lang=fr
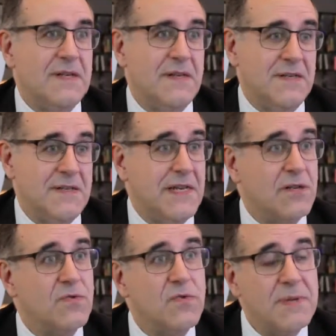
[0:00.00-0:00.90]
euh, c'est
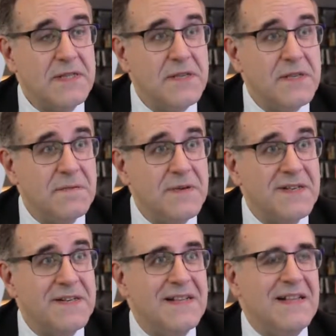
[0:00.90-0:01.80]
quelqu'un de combatif,
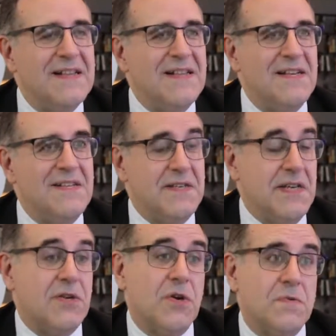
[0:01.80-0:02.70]
euh, euh, c'est
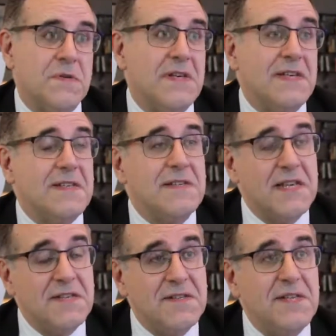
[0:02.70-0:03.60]
quelqu'un aussi qui a cette
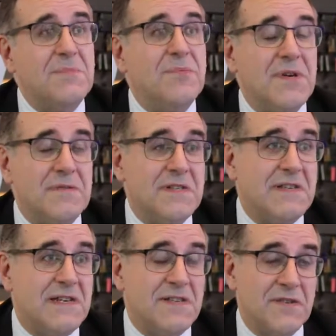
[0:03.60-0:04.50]
qualité pour un
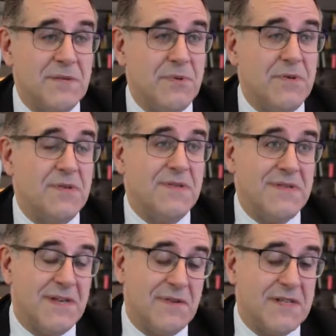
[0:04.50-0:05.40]
festival des antipodes
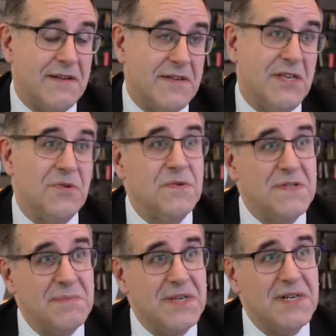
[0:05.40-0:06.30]
d'avoir travaillé
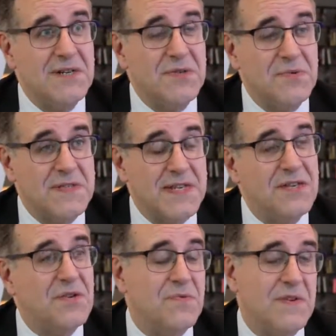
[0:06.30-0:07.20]
aussi bien en
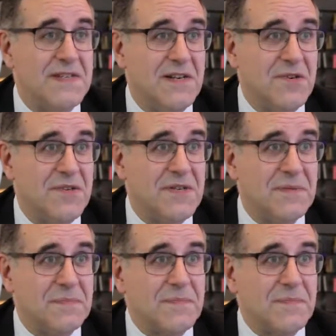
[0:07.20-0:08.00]
Australie qu'en Nouvelle-Zélande.